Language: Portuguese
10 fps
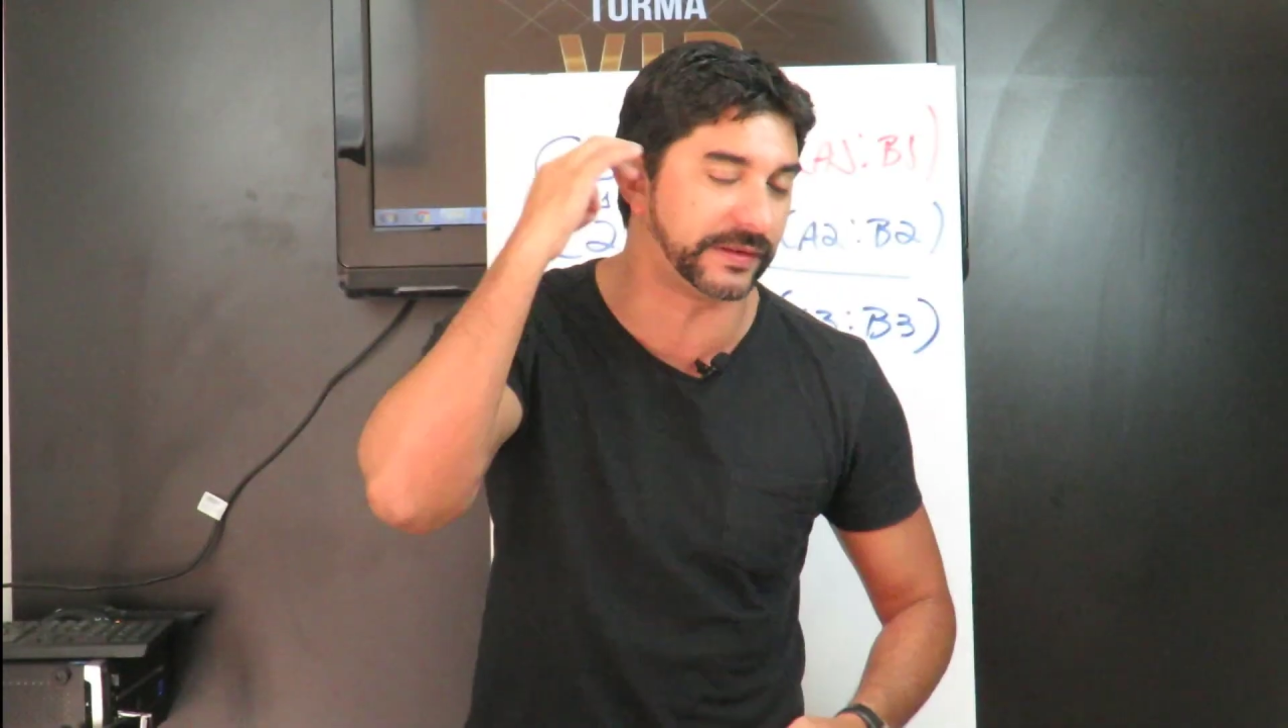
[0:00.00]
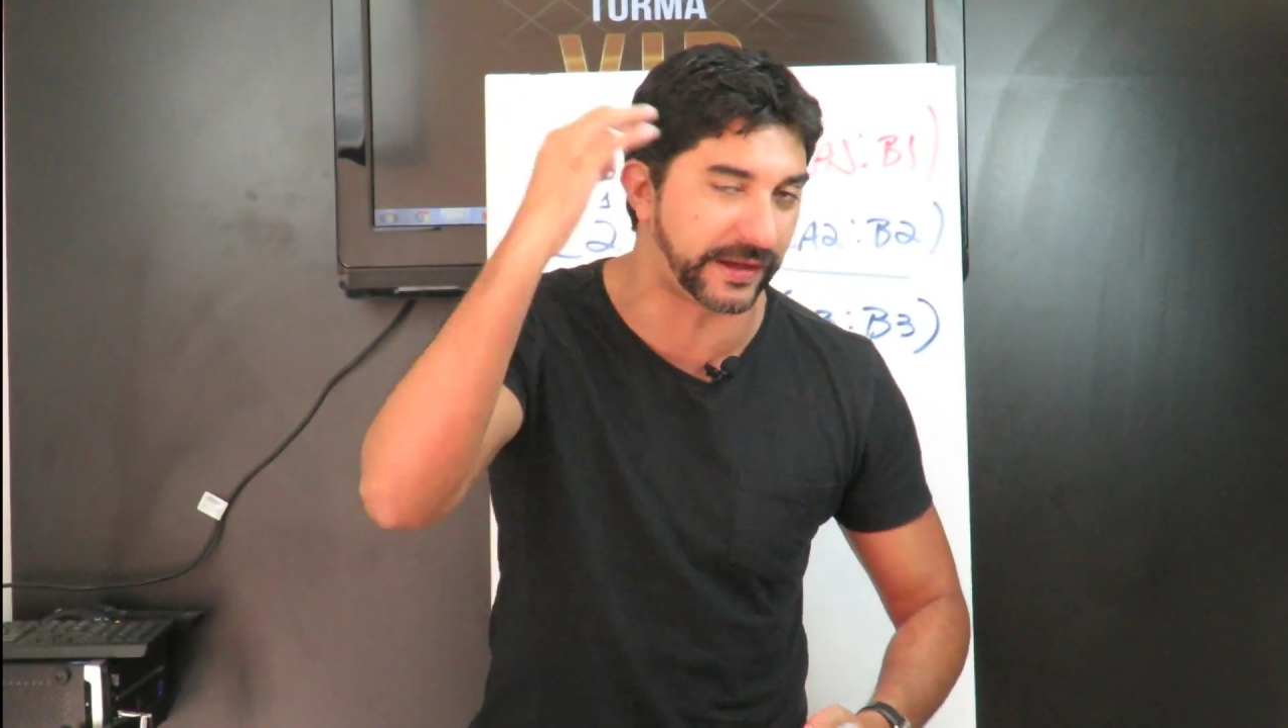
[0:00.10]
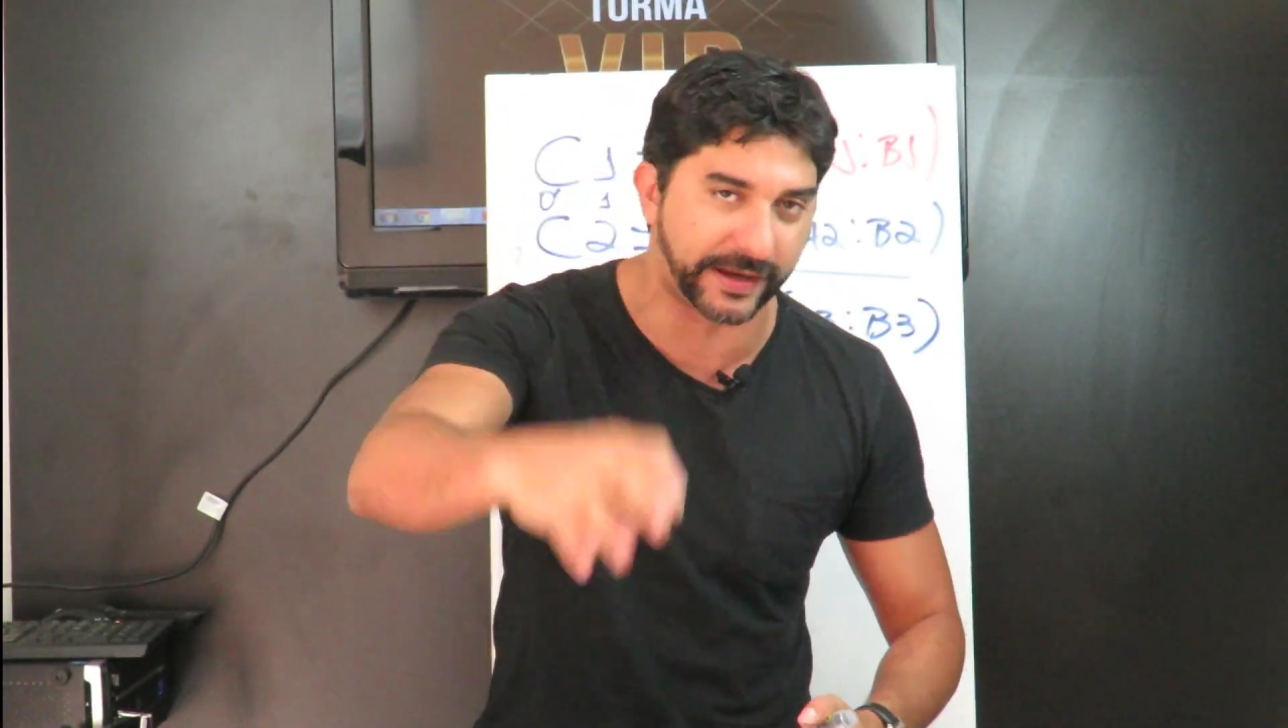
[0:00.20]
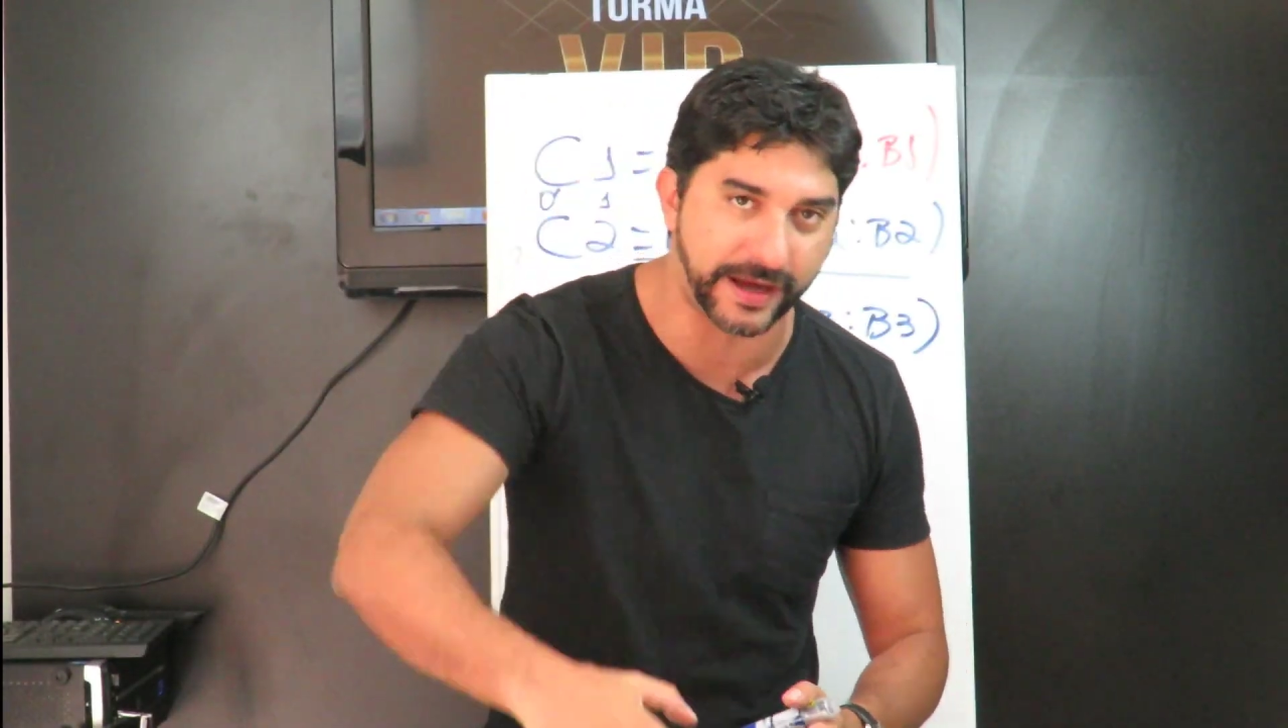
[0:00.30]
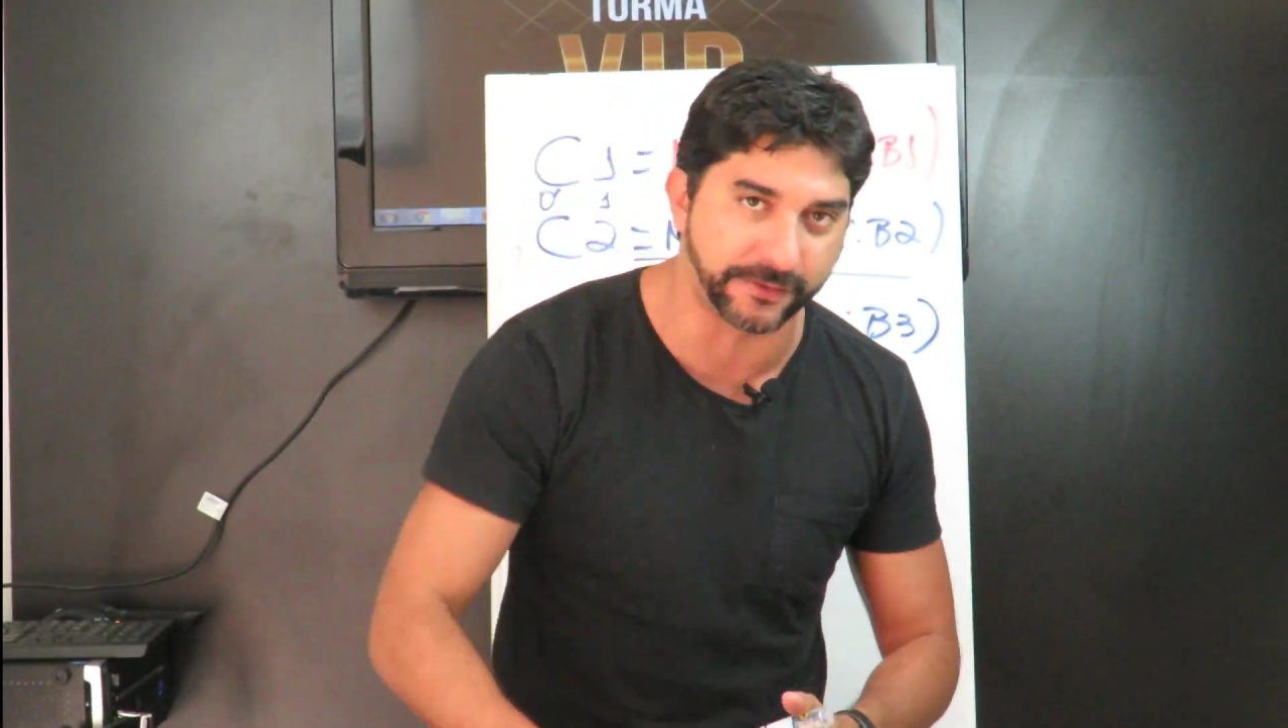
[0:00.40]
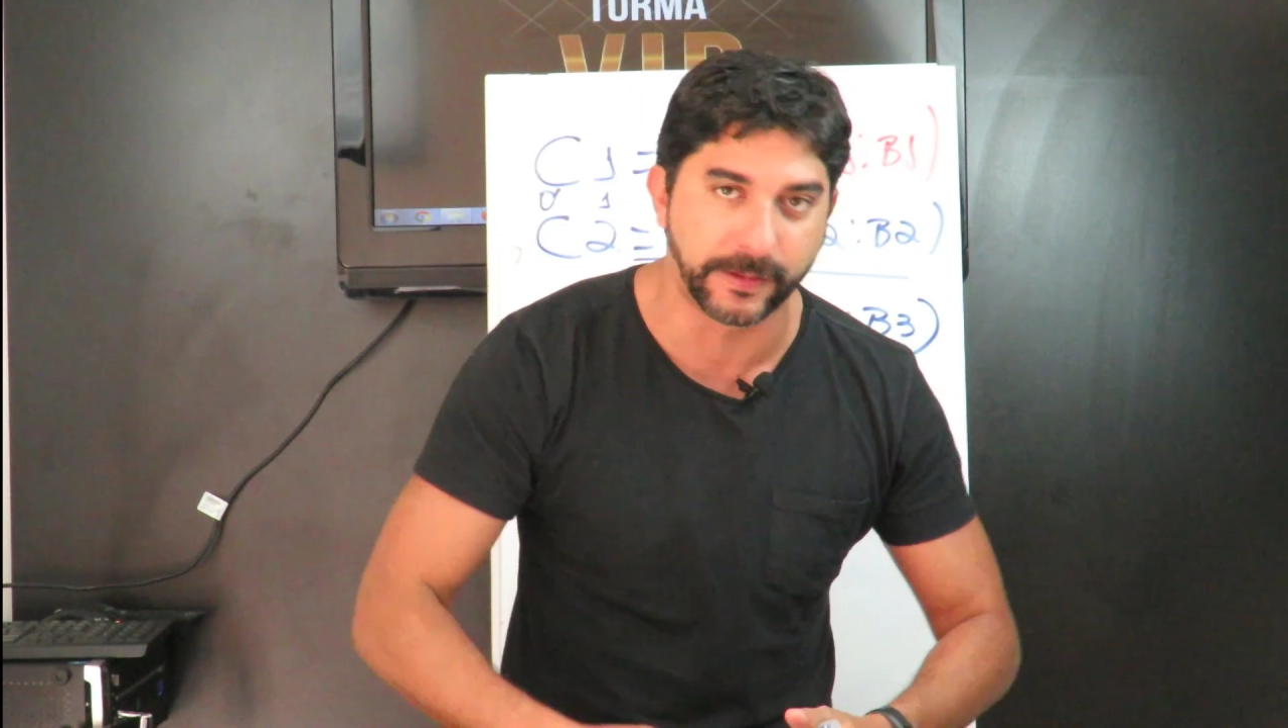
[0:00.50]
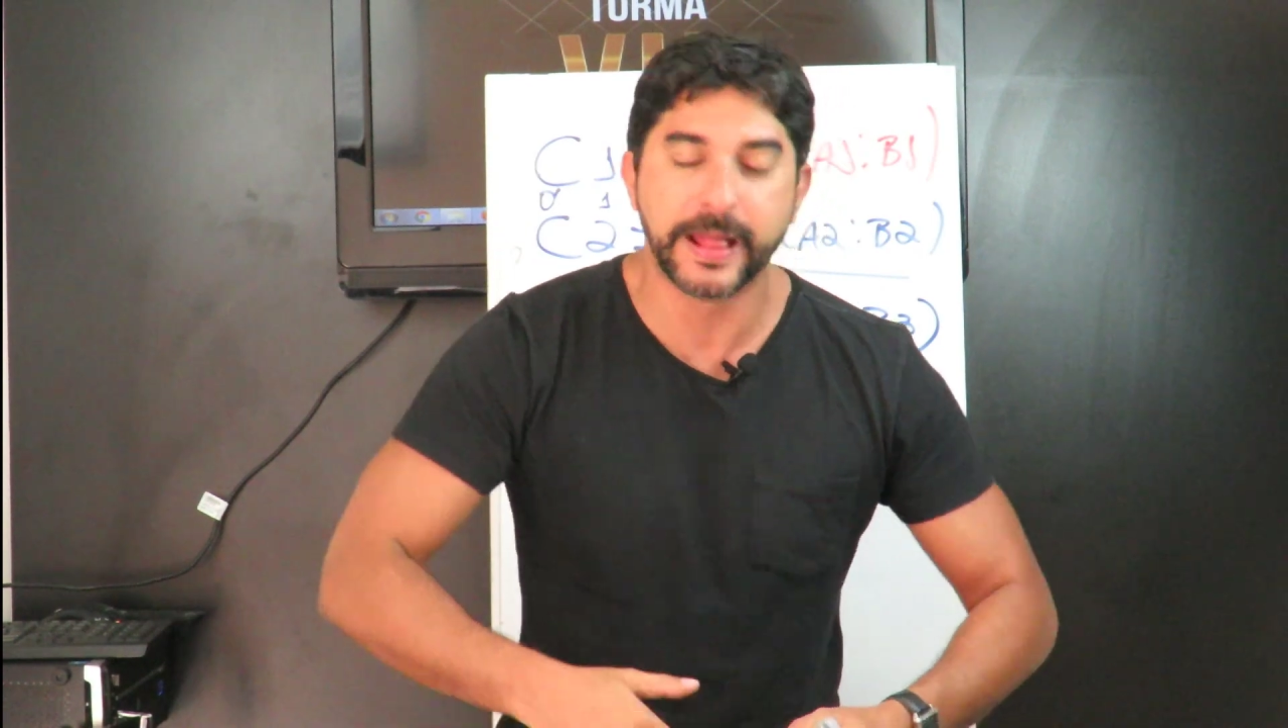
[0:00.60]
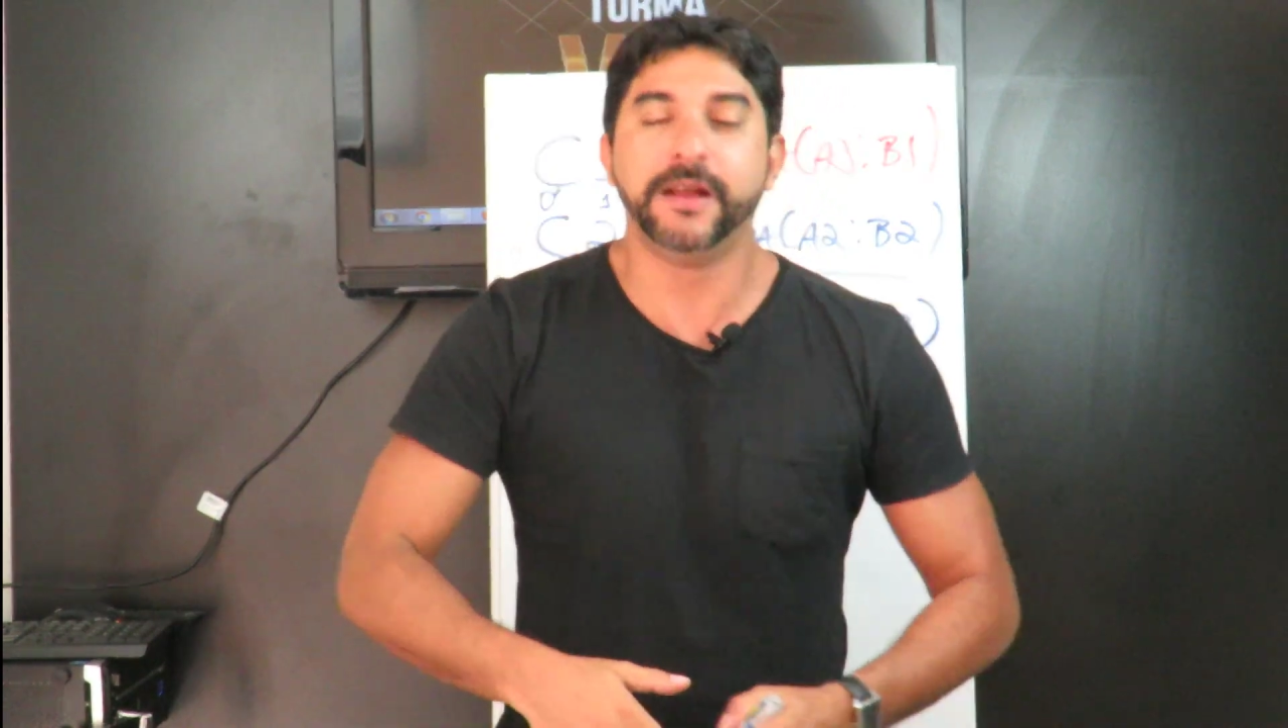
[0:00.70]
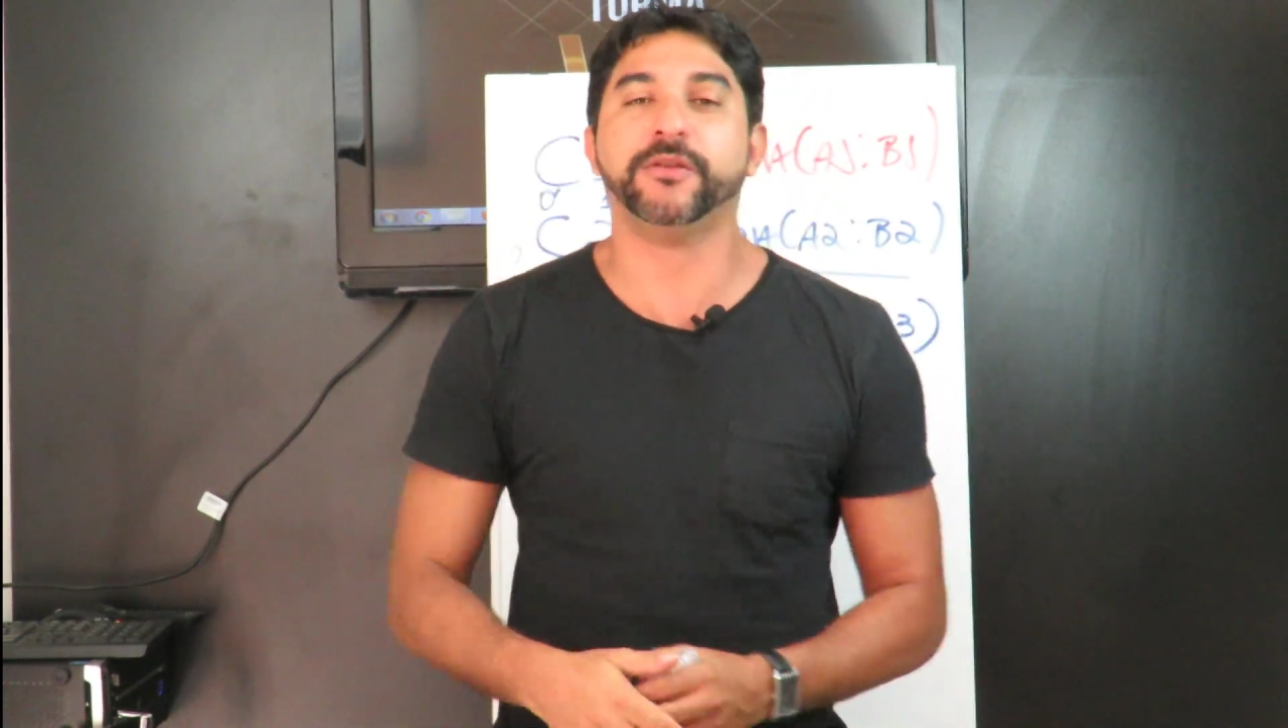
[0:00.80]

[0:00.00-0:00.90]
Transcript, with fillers: antenado